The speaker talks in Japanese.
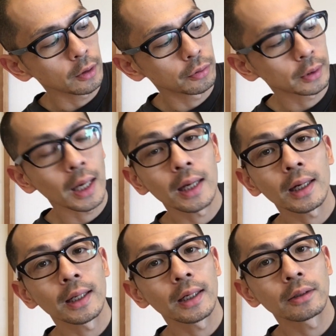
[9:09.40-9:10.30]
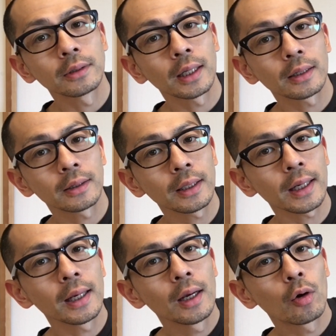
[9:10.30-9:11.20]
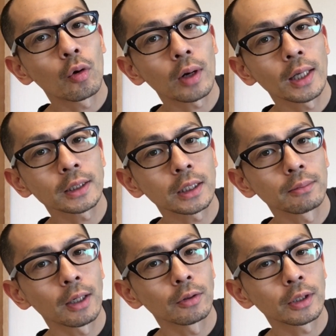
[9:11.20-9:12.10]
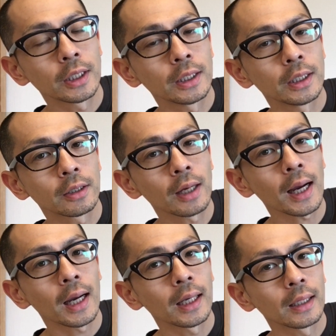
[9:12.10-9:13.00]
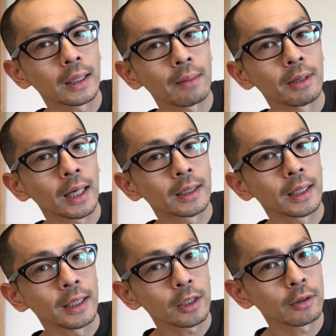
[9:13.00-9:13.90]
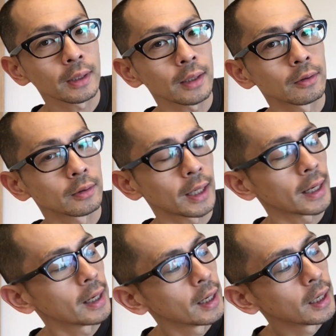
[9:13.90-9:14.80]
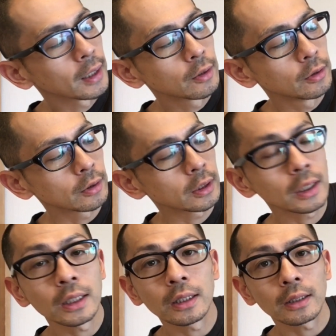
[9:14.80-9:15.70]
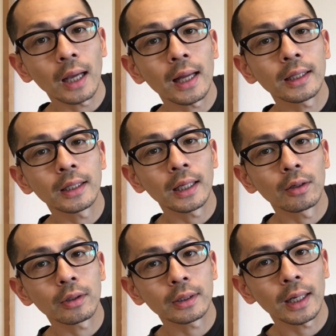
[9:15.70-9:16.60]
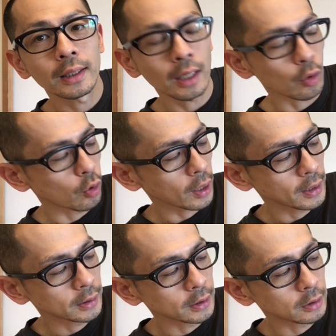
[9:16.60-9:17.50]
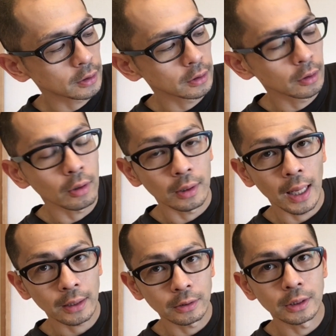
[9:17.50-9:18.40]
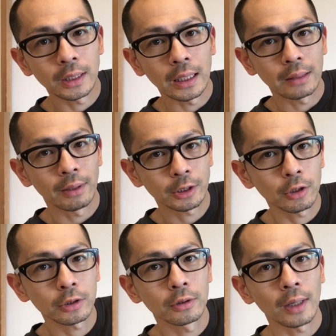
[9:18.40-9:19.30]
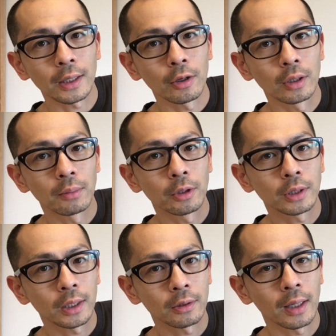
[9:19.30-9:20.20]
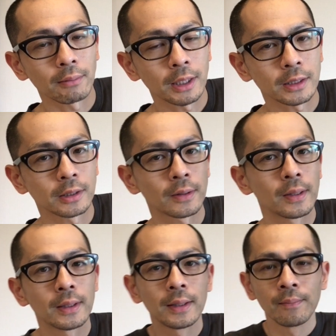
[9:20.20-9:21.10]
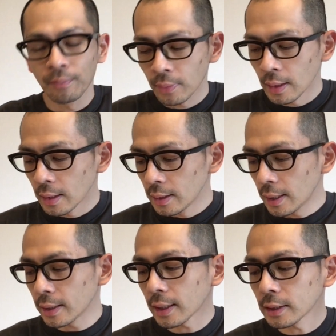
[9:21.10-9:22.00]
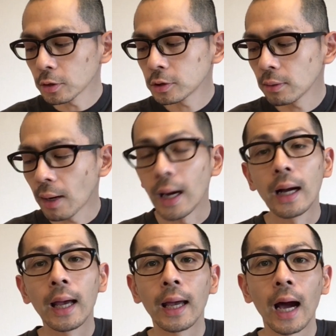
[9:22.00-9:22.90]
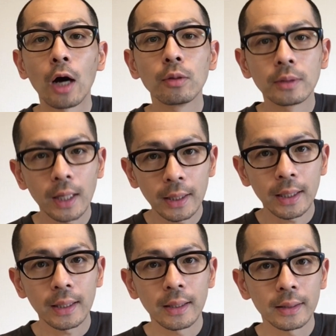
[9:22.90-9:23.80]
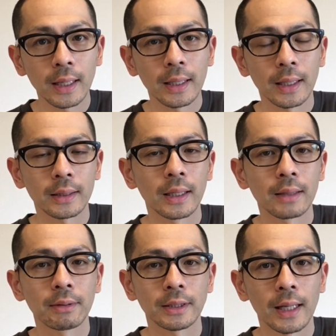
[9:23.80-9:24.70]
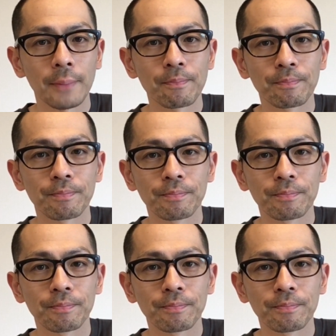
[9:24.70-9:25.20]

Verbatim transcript: の負担がなくなって、股関節周りの筋肉が痛みが出にくくなるので、腹筋、丹田を鍛えて股関節を楽にしていきましょうというのが今日の目的となります。やり方としては、仰向けに寝てやっていきますね。